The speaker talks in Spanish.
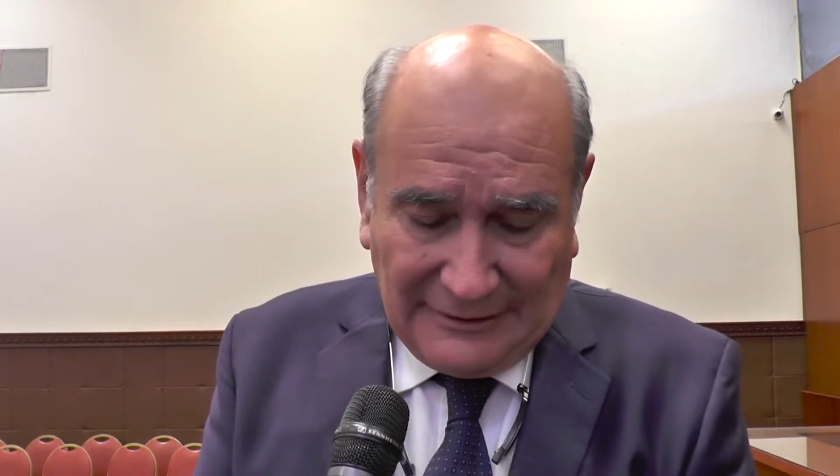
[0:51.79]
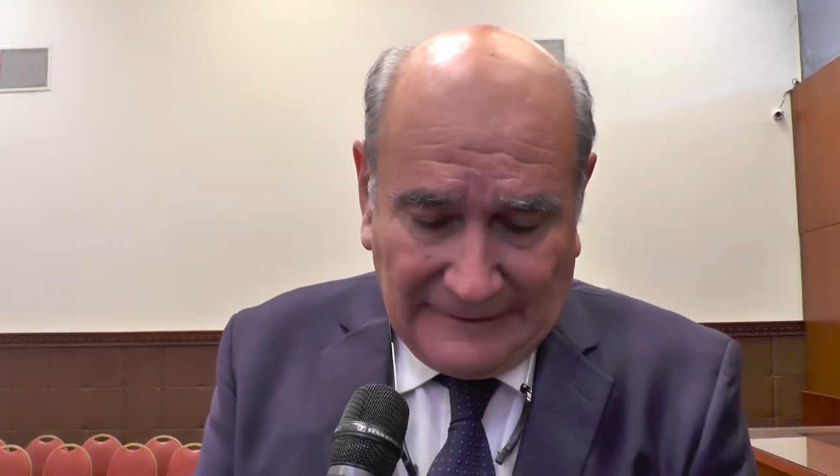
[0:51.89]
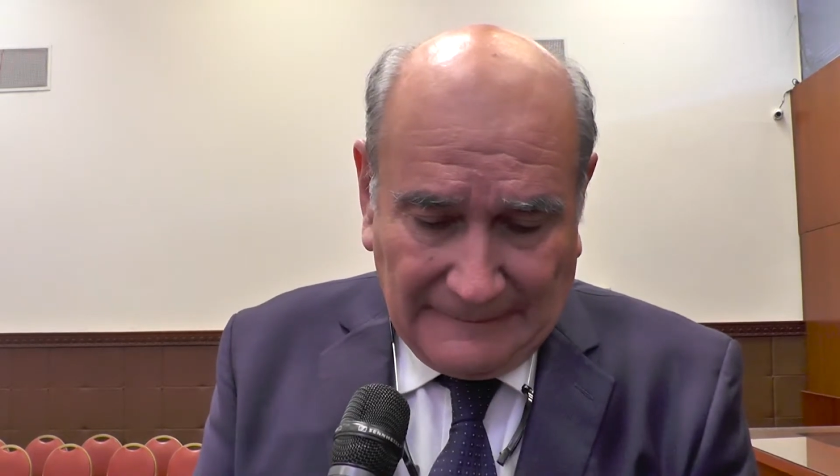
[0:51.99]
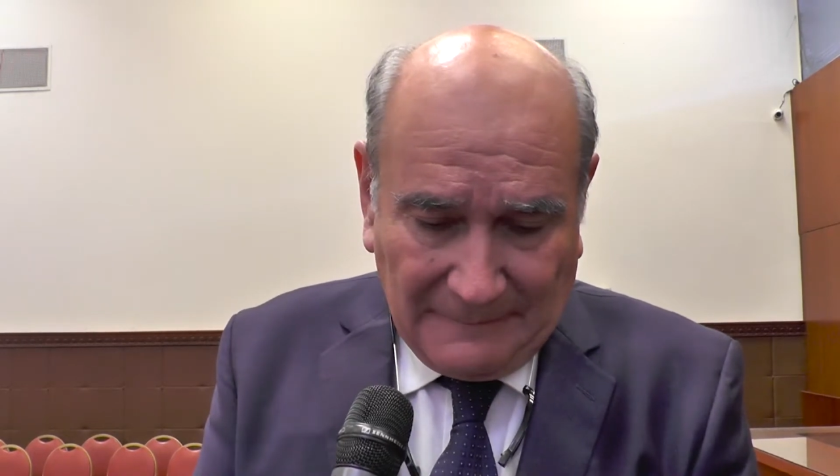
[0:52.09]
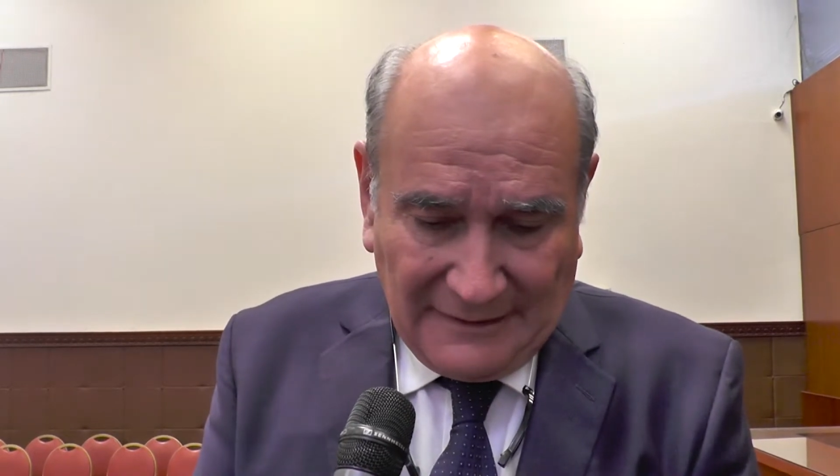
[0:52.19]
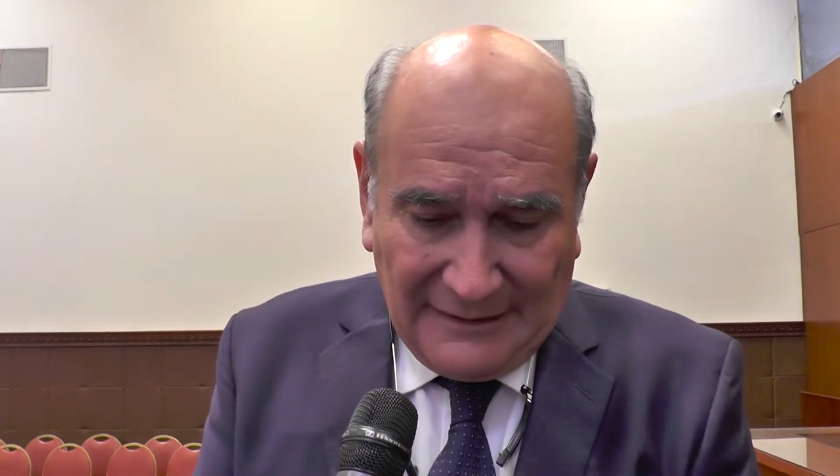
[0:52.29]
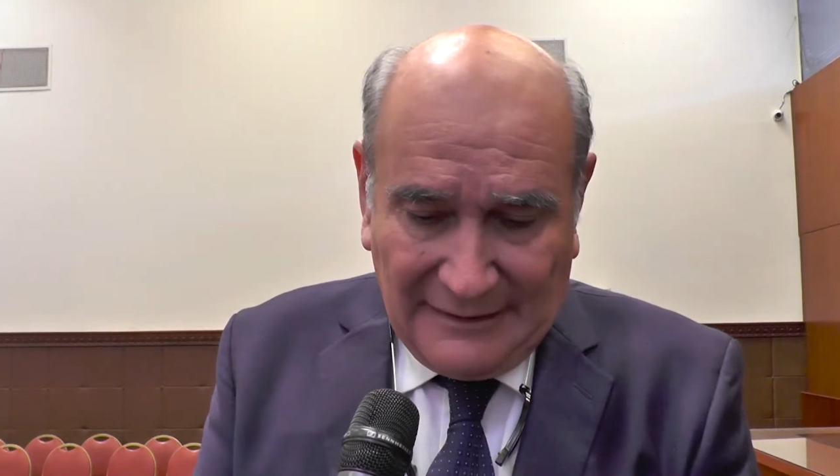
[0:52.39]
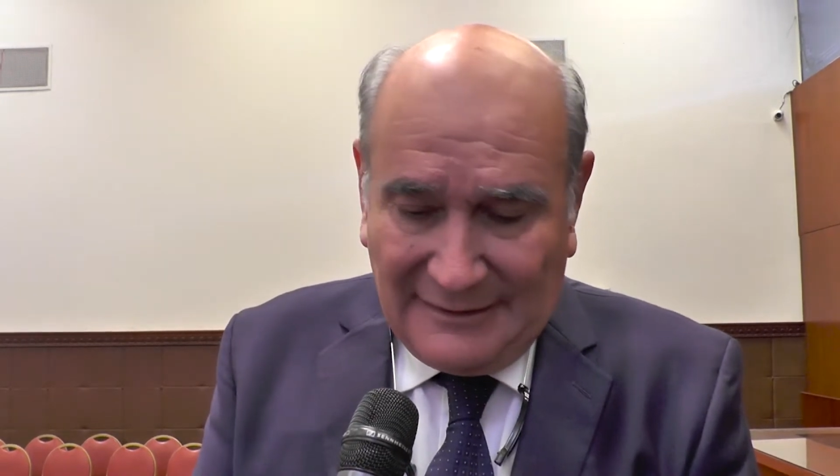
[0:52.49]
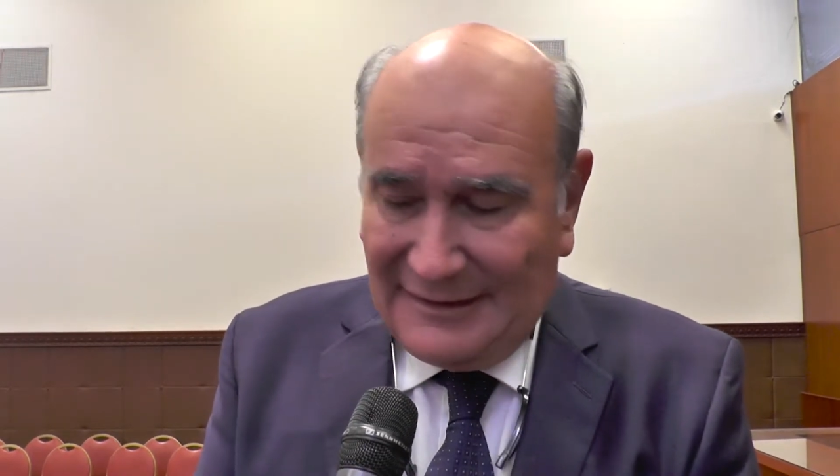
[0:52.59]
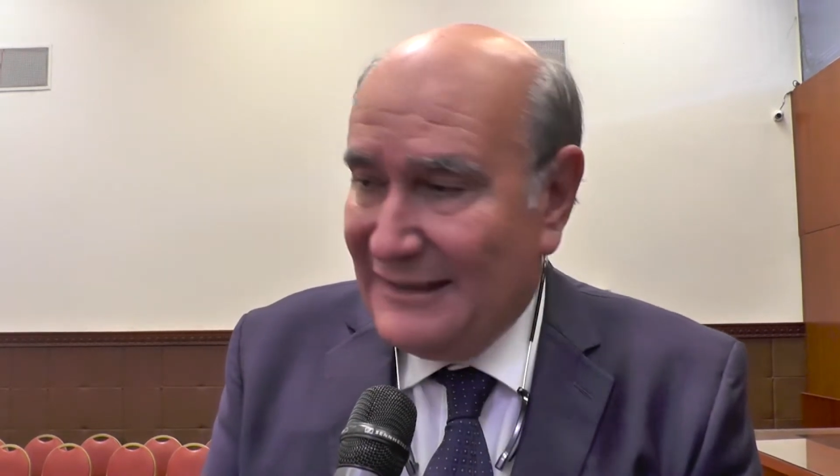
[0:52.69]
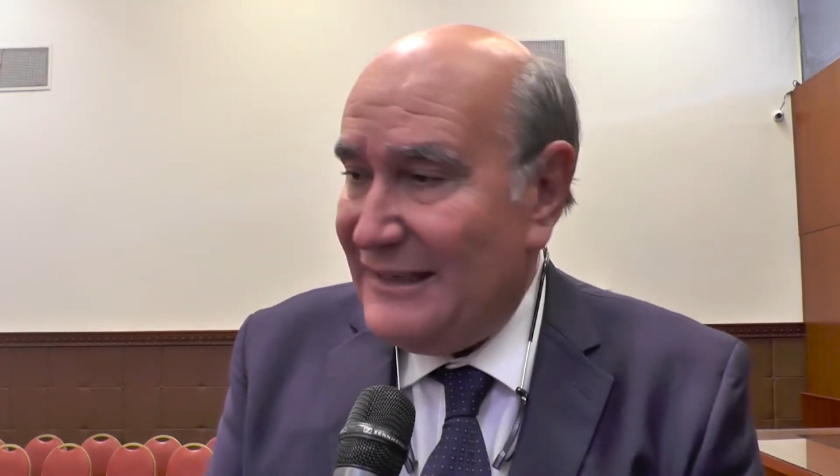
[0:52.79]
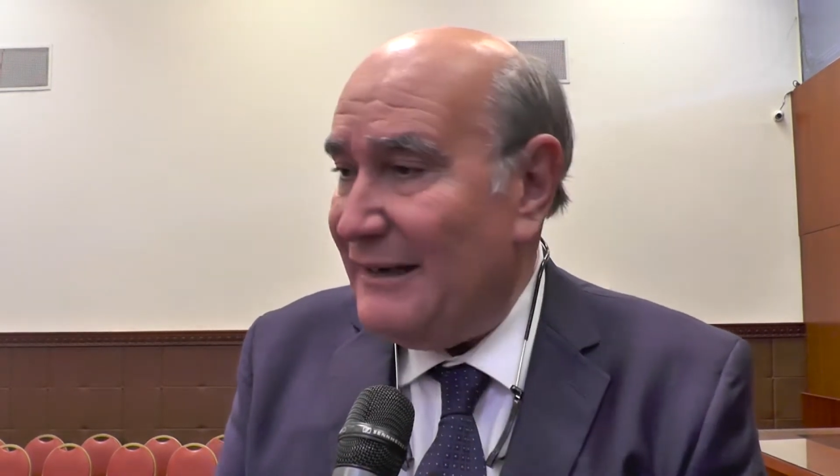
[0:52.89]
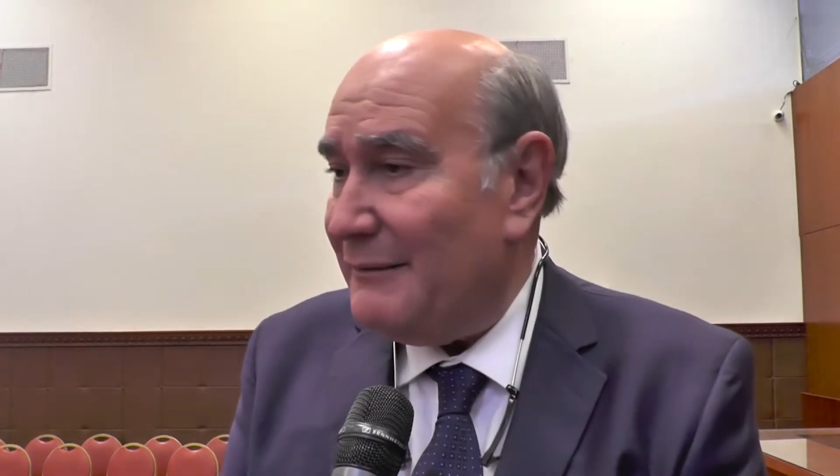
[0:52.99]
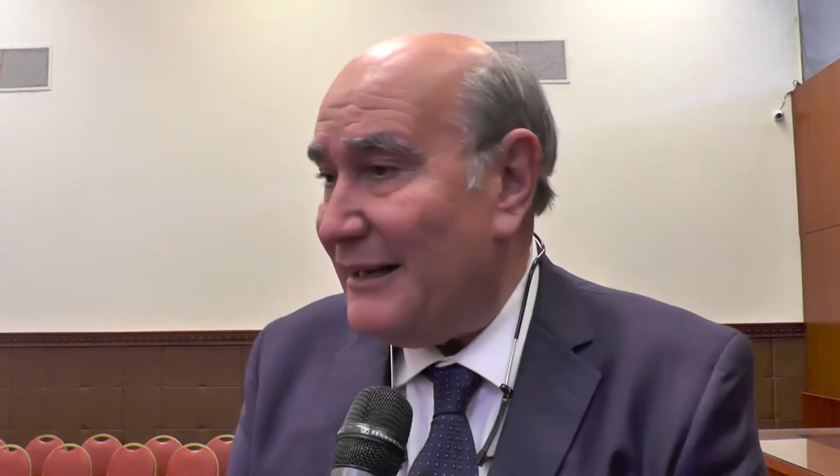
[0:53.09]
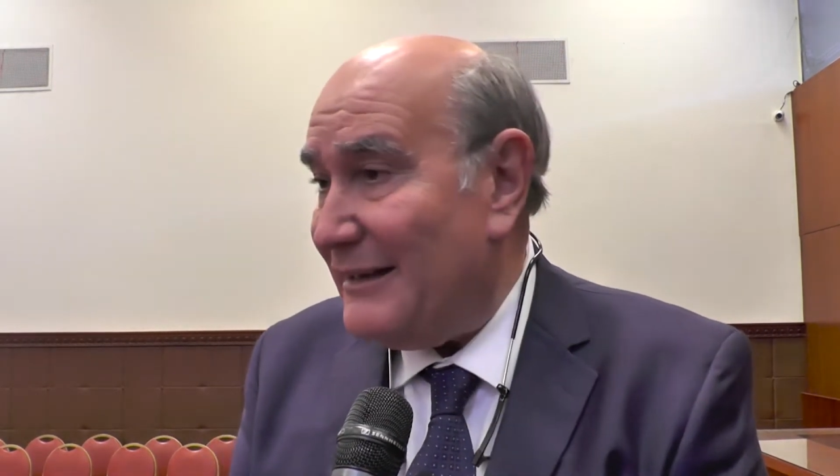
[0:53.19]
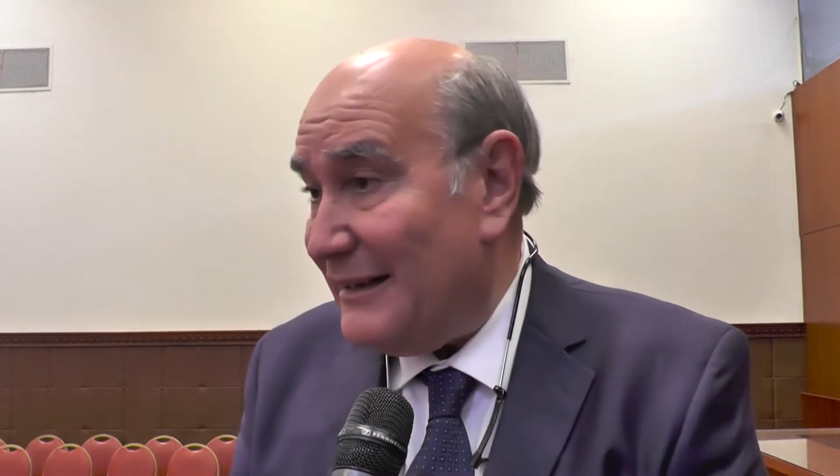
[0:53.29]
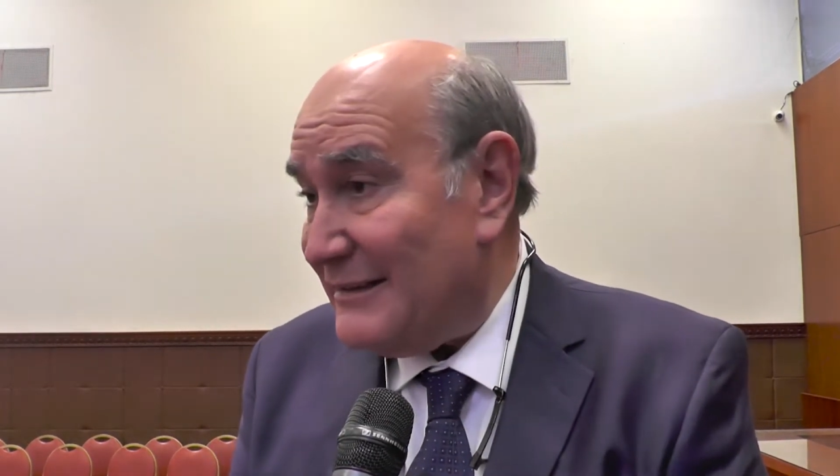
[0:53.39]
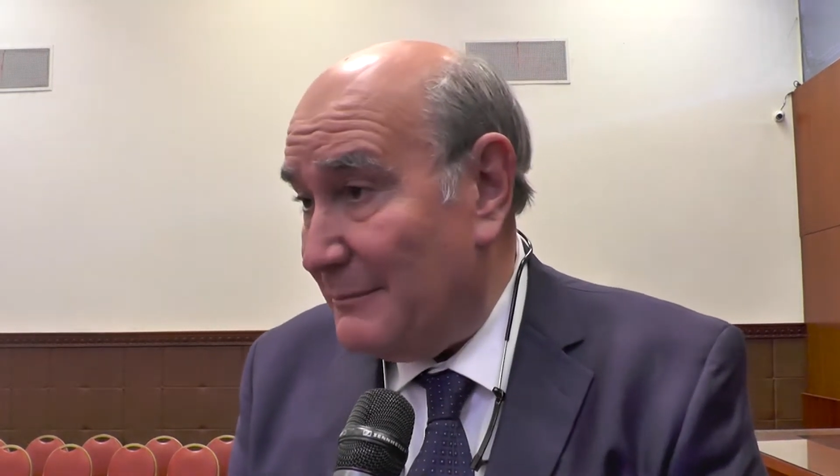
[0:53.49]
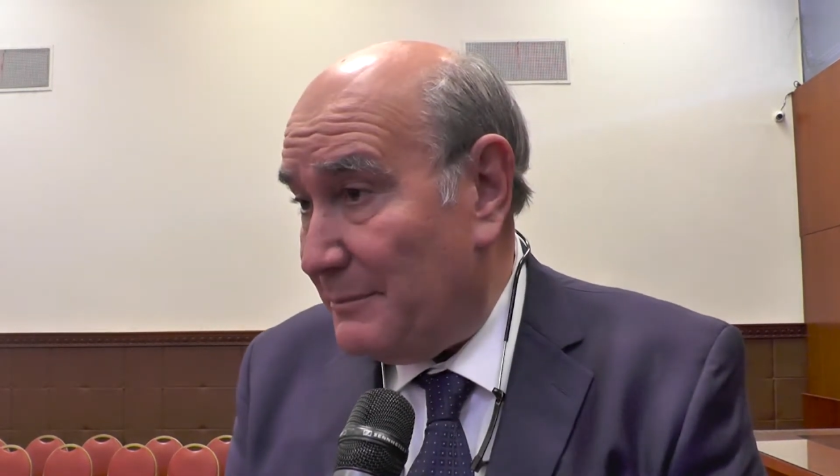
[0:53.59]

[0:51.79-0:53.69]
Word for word: de, de quiebra de las